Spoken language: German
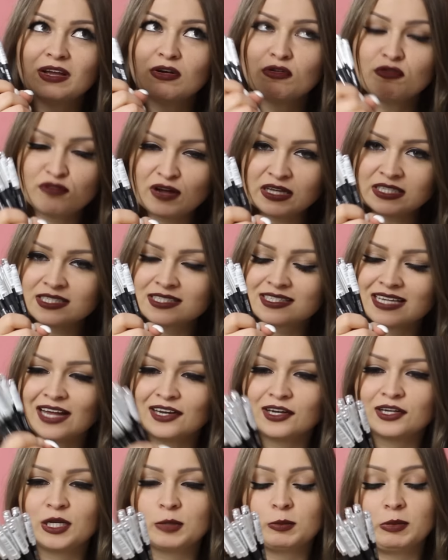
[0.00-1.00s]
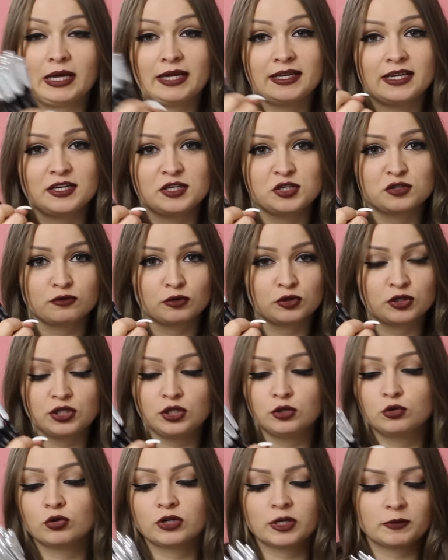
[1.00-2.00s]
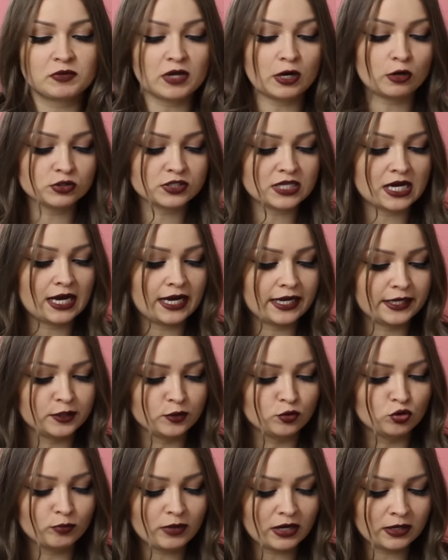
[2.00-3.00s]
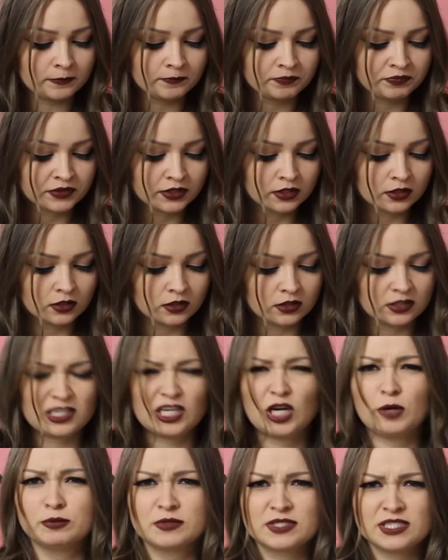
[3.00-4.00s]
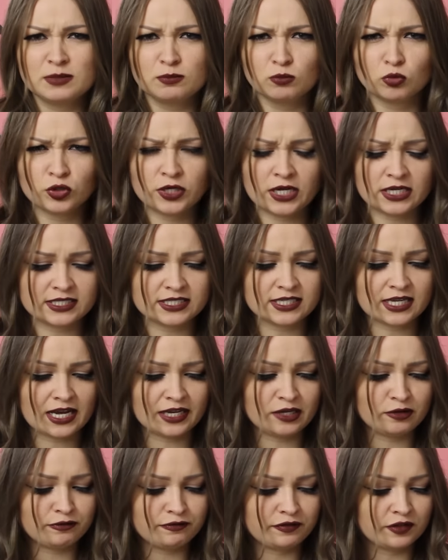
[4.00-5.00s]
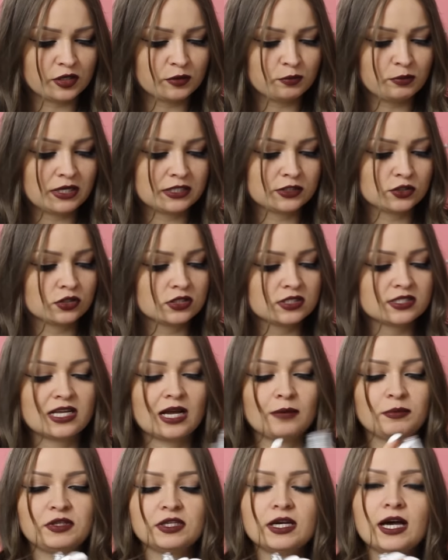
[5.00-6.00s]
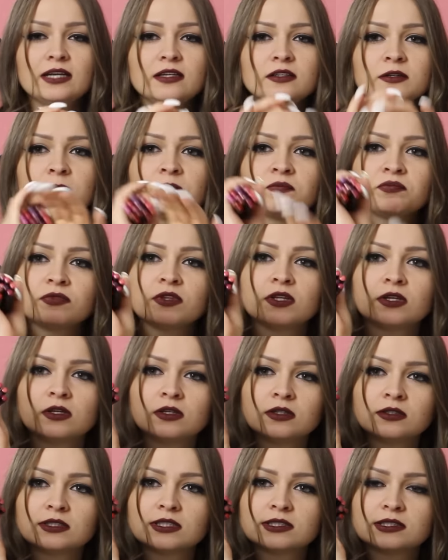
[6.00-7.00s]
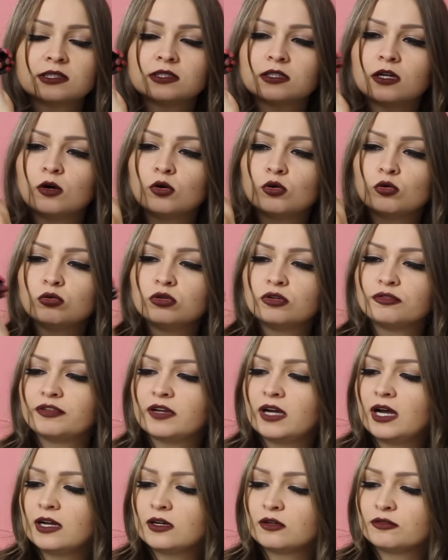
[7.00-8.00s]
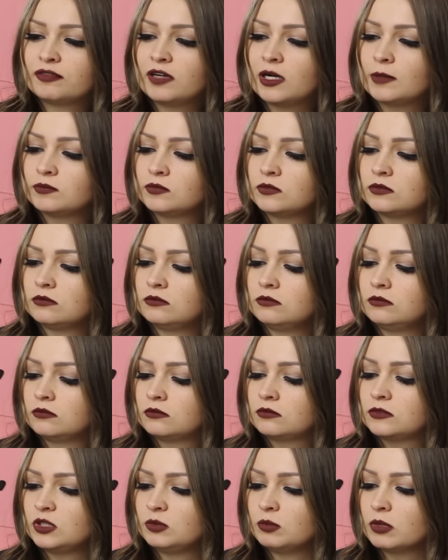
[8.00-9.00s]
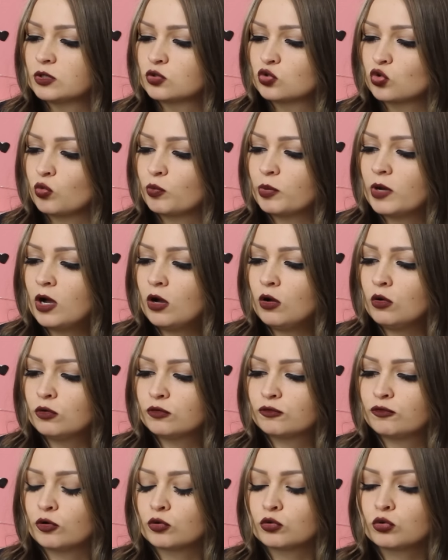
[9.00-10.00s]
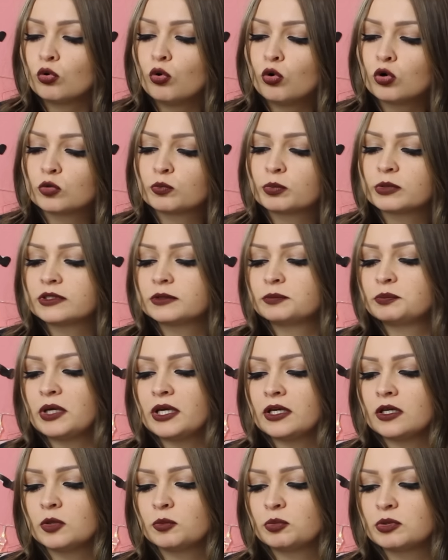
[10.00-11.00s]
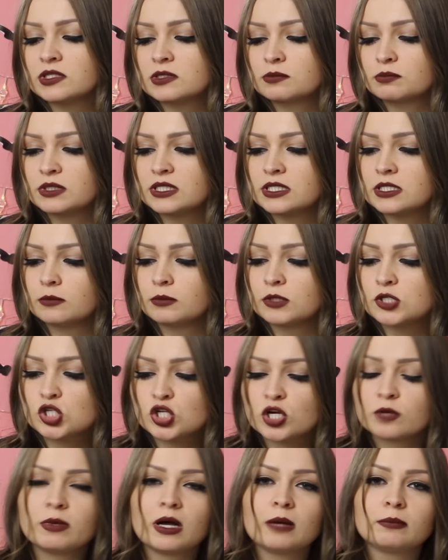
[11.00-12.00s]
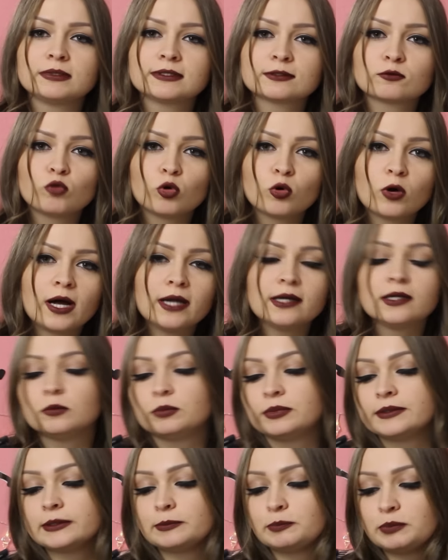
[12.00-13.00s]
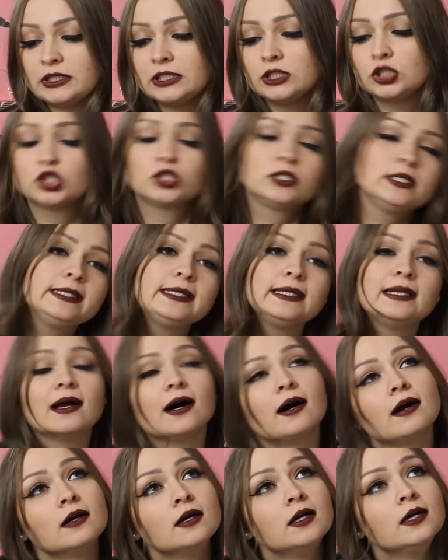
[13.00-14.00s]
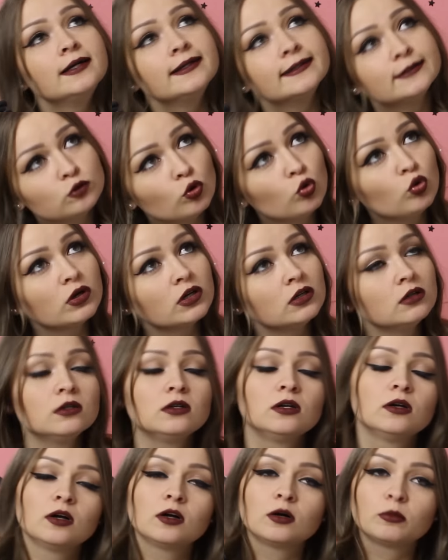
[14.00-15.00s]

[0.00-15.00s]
fast alle Lipliner, die es von Kiko gibt, außer eine Nummer. Ich glaube 703 fehlt mir, ansonsten habe ich alle. Das sind auch ungefähr alle Farben, die man so braucht. Von Rot bis Pink, bis ein bisschen mit Schimmer, bis Koralle, bis Peach, Lila, Dunkel,